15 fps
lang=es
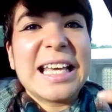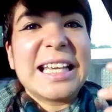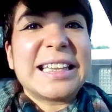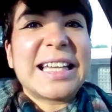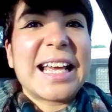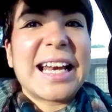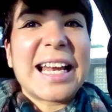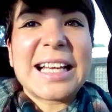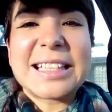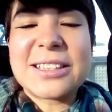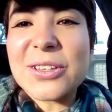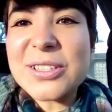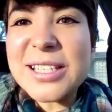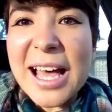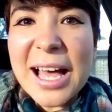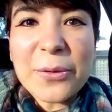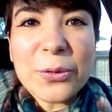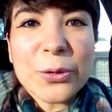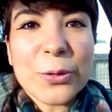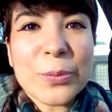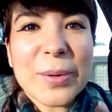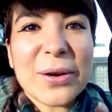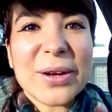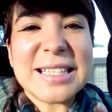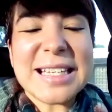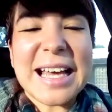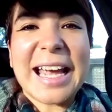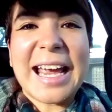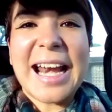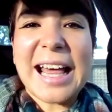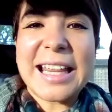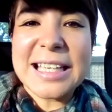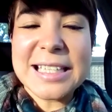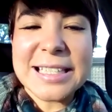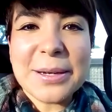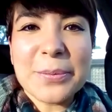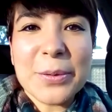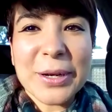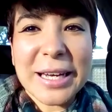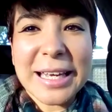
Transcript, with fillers: de las, o sea, un número exageradísimo